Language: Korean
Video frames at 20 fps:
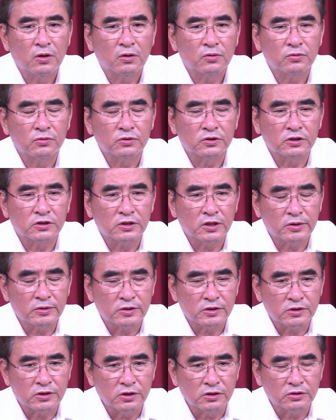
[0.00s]

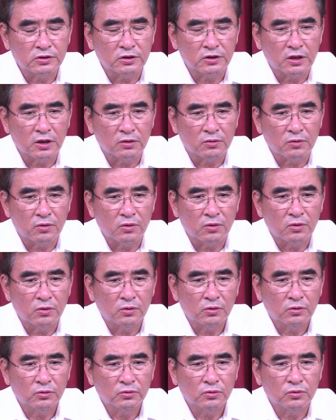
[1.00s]
국제사회를 설득하고
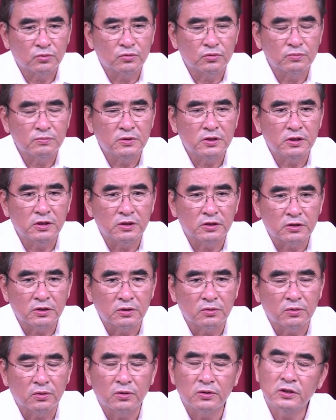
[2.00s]
또 국민을
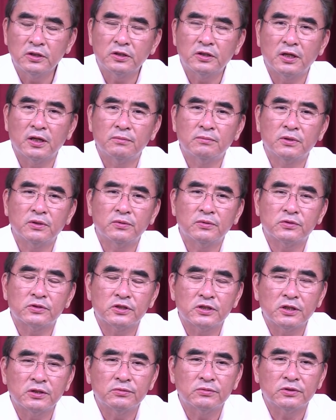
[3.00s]
이끌고 이 대한민국을
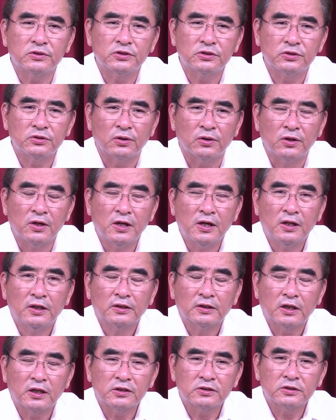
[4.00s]
세운 것이죠.
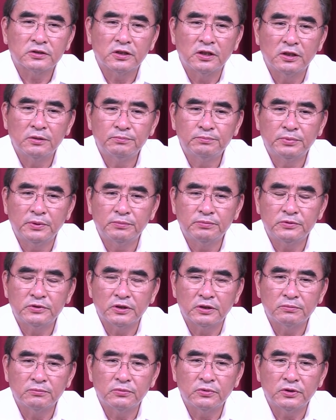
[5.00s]
따라서 헌법
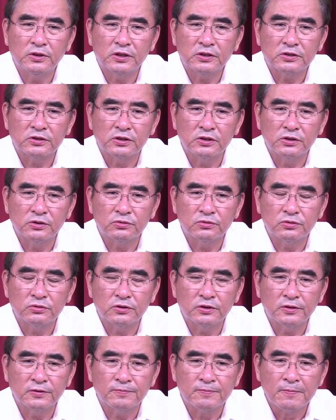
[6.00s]
정문의
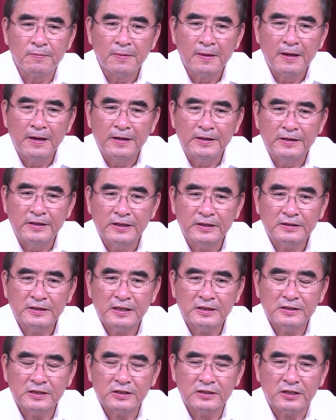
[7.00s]
서술은
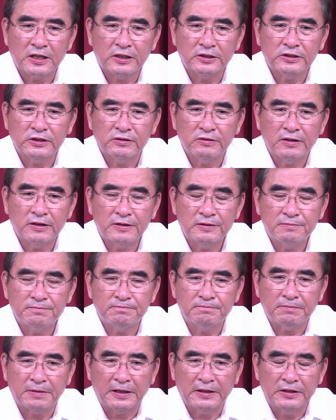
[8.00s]
역사적 사실과는
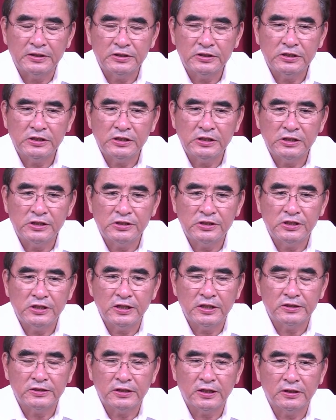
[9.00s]
반드시
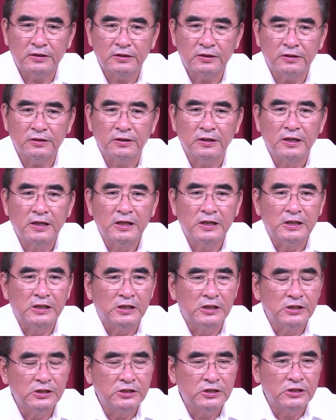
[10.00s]
일치하지 않는
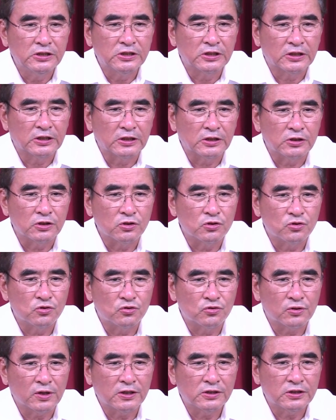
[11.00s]
의지적인
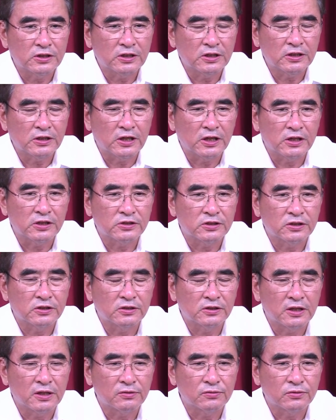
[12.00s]
주관적인
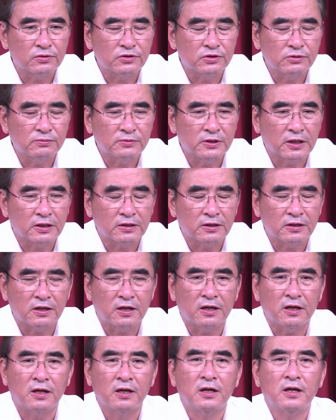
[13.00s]
해석을 담고 있습니다.
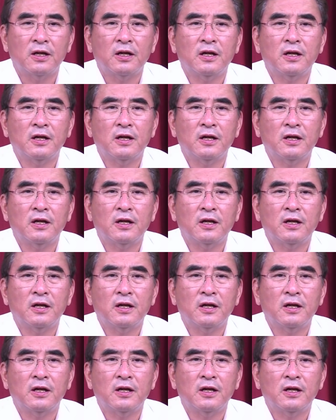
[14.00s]
그러나